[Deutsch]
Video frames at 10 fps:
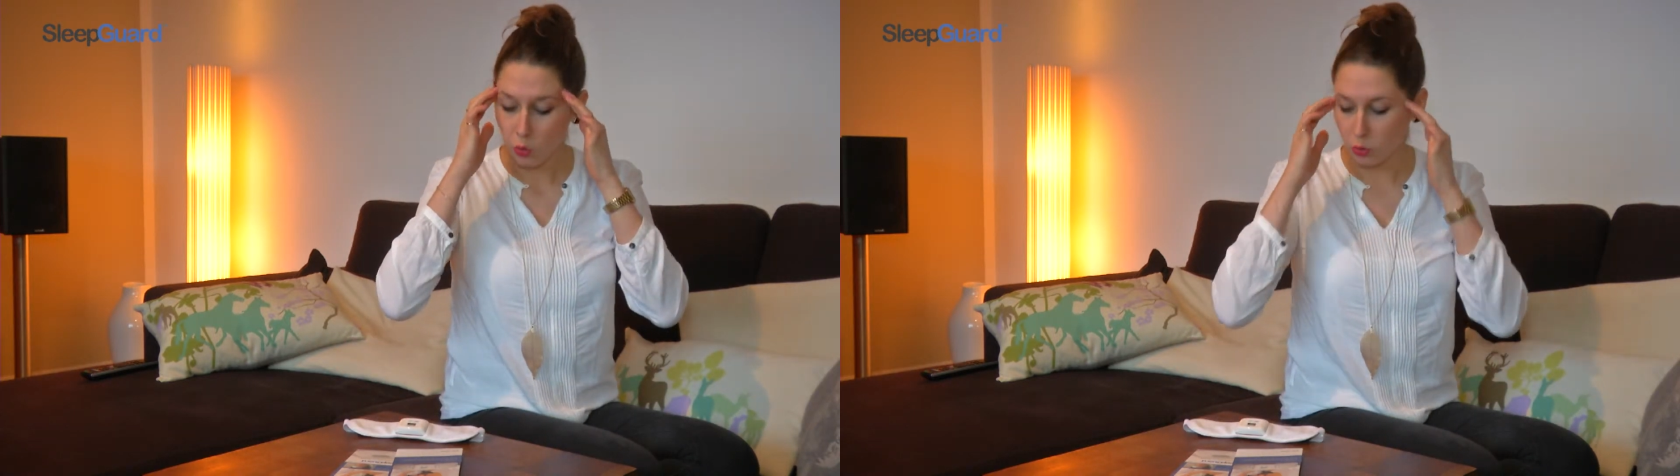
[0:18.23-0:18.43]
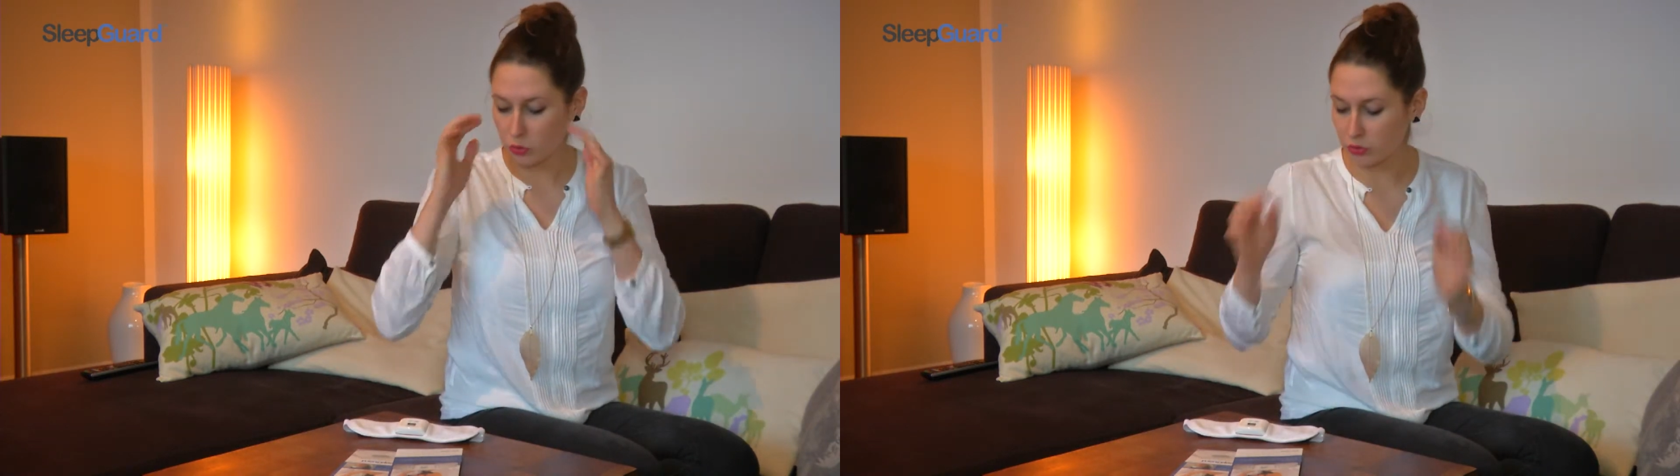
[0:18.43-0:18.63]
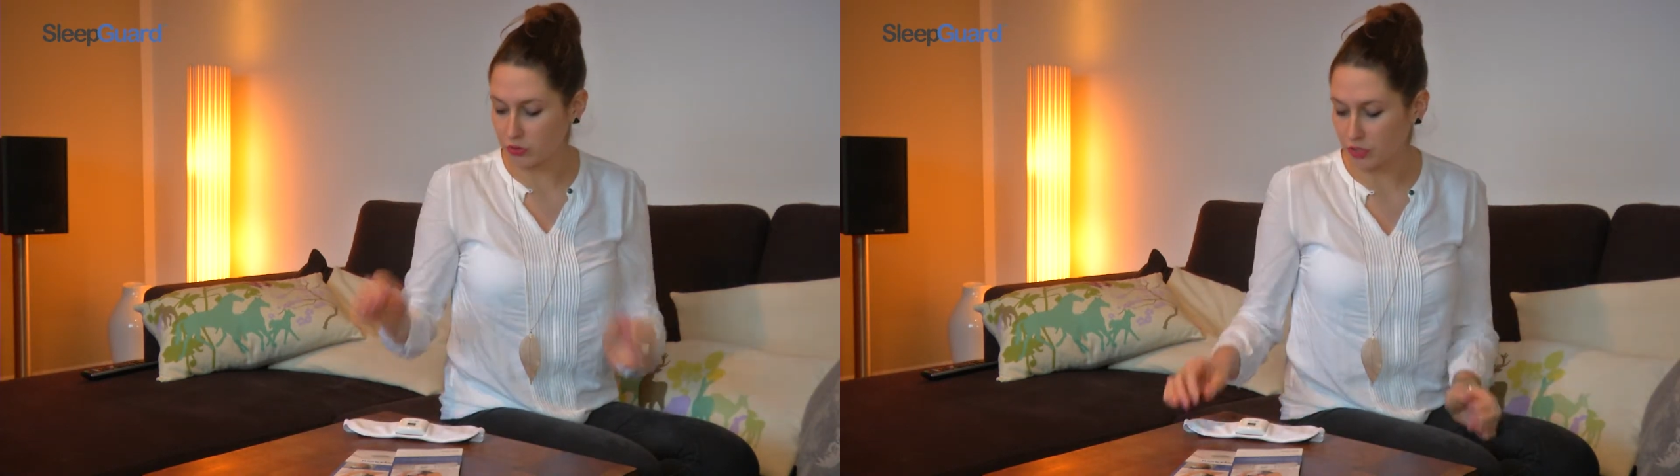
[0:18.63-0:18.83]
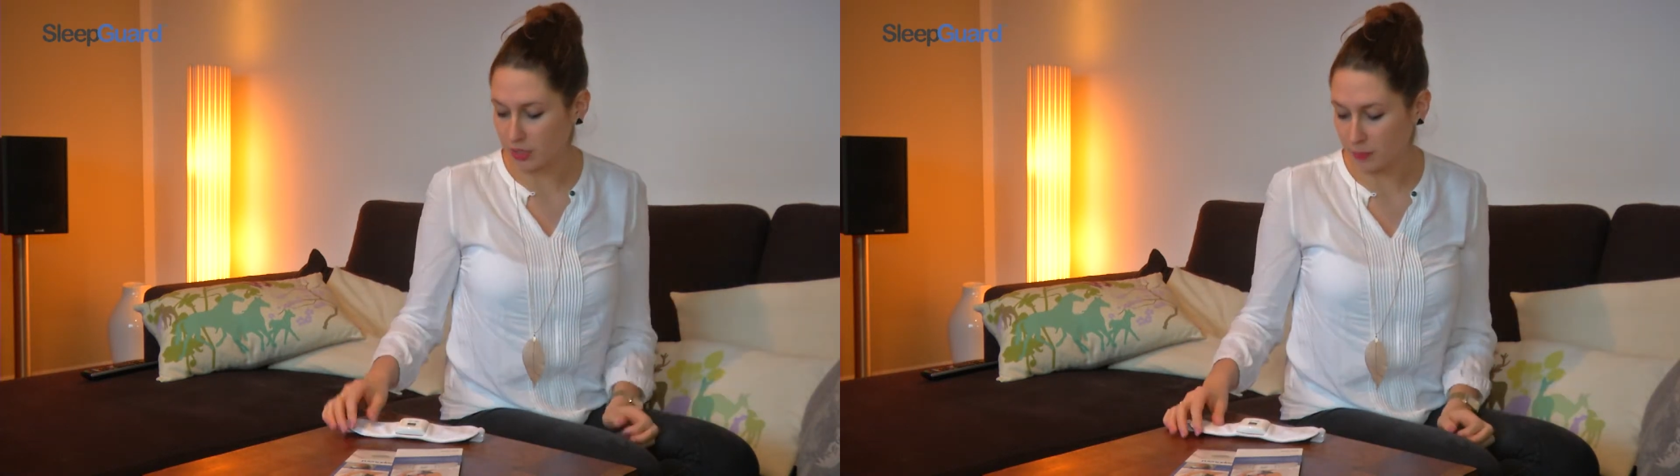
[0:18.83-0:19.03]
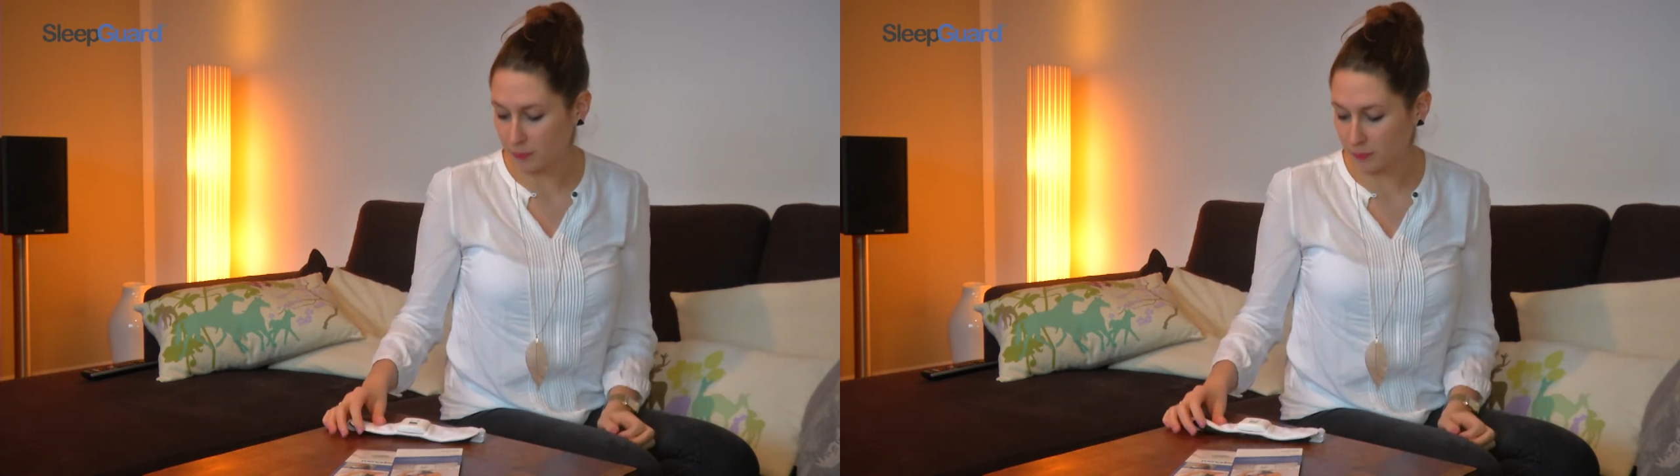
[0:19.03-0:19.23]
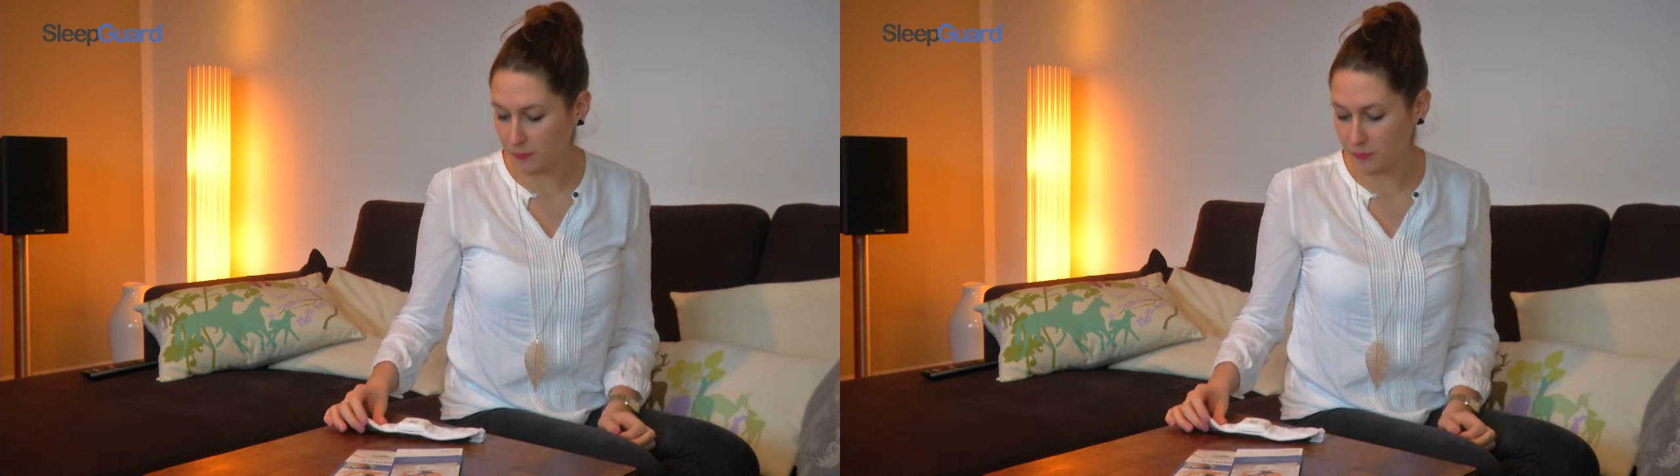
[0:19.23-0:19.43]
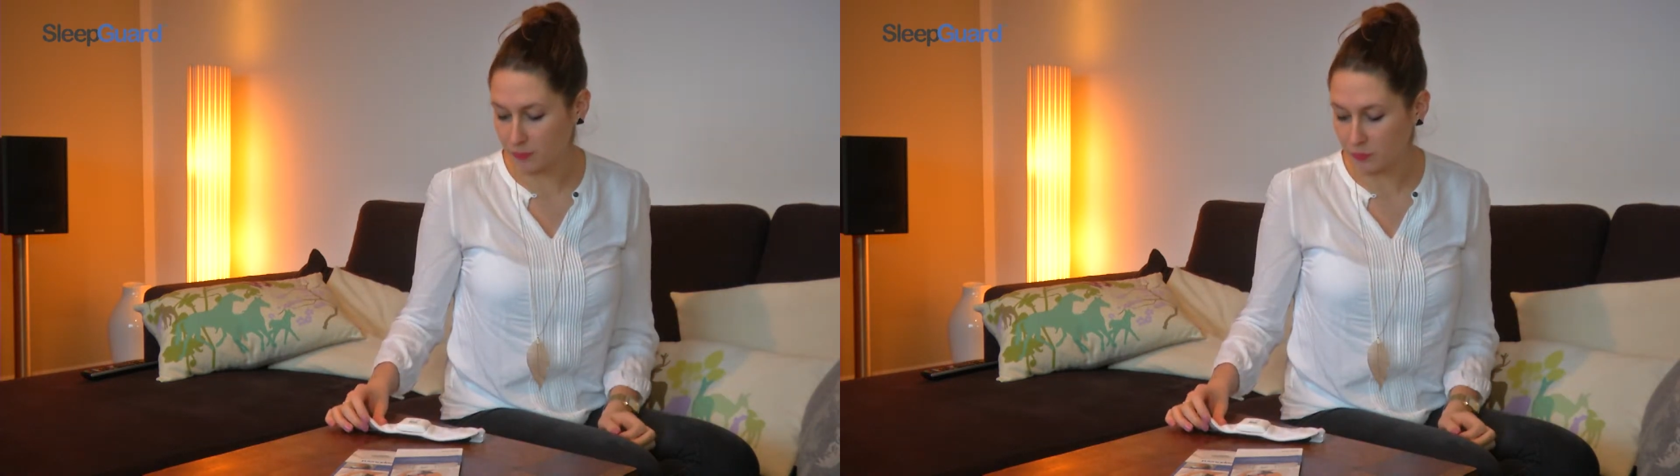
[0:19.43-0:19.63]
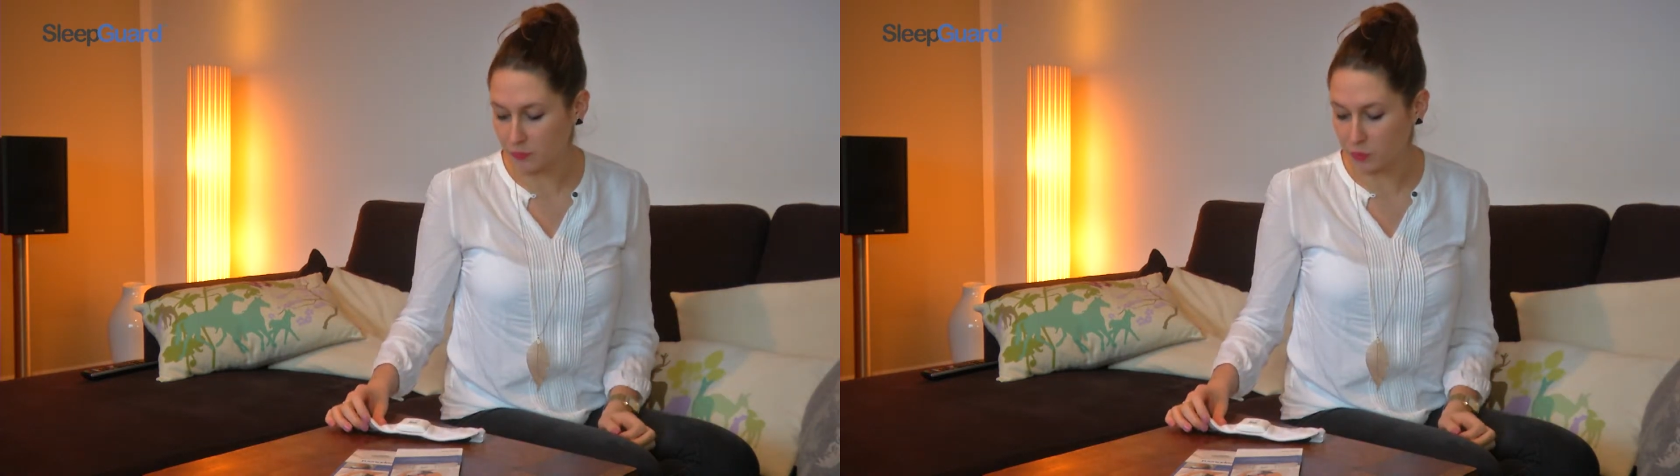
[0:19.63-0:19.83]
Und ähm,
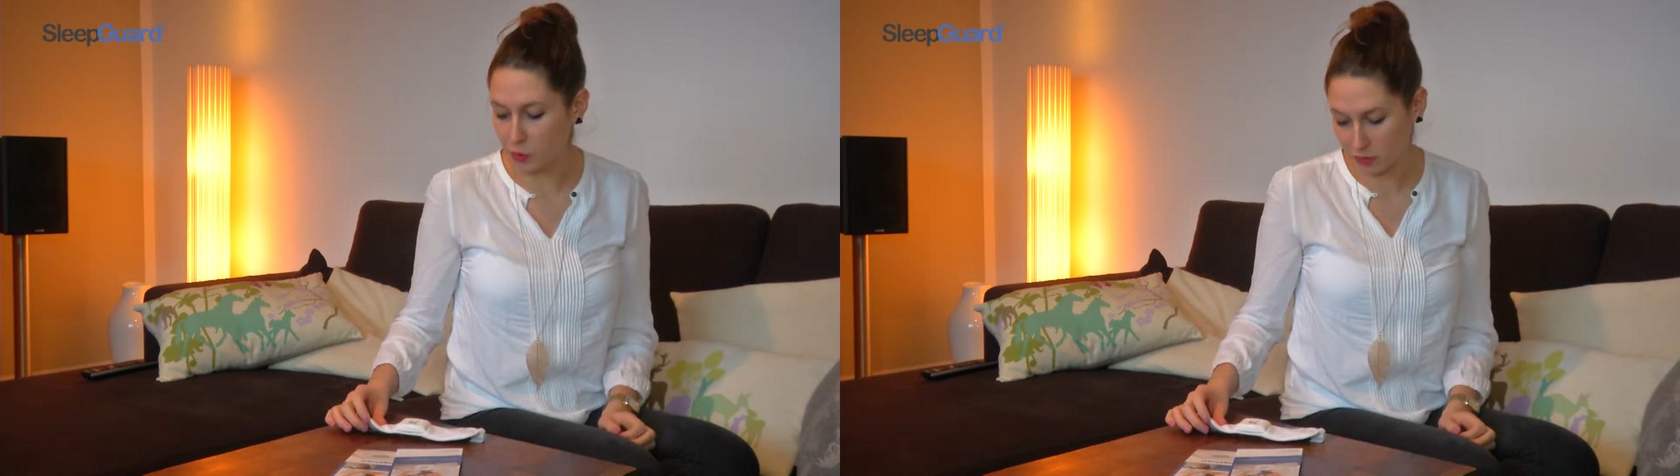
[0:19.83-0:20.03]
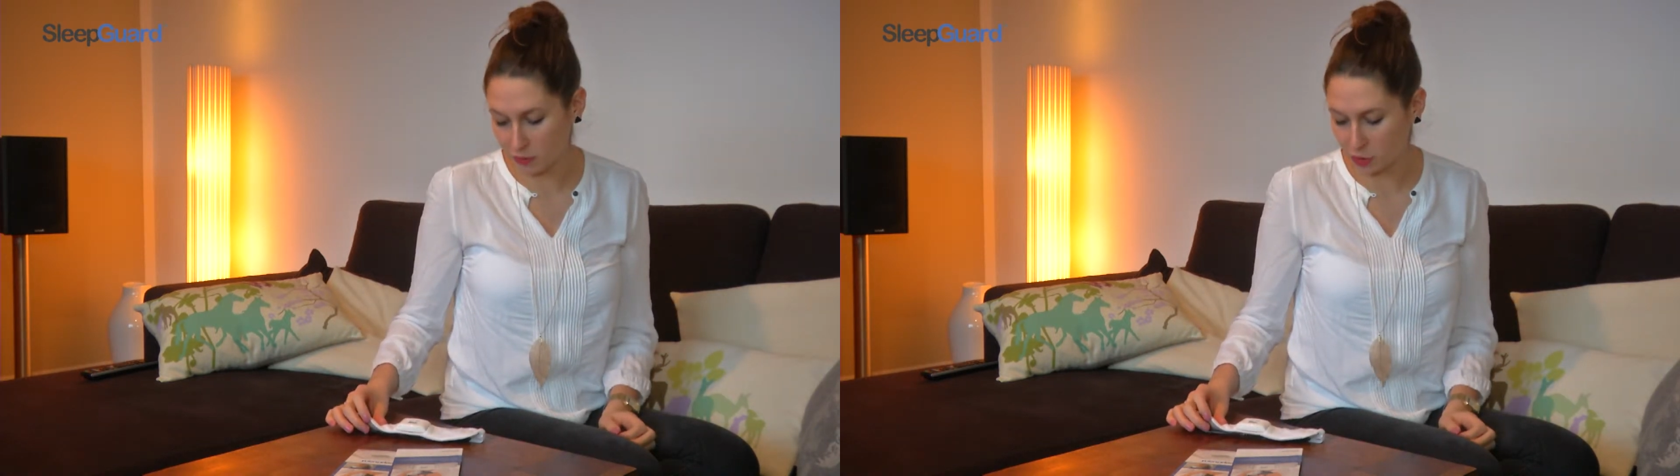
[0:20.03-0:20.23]
dort